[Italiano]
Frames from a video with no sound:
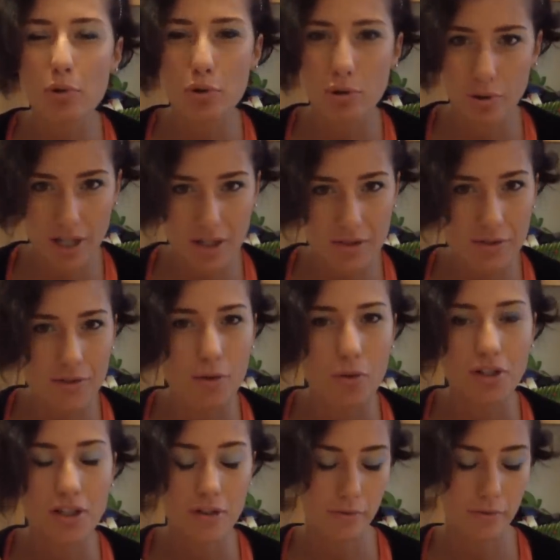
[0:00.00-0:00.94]

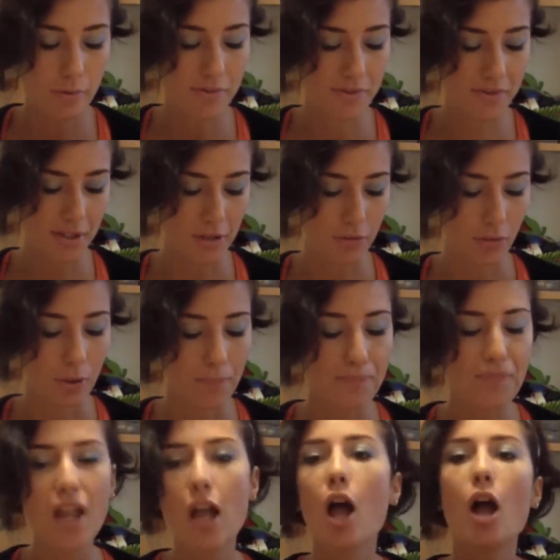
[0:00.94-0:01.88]
colorazioni sul sito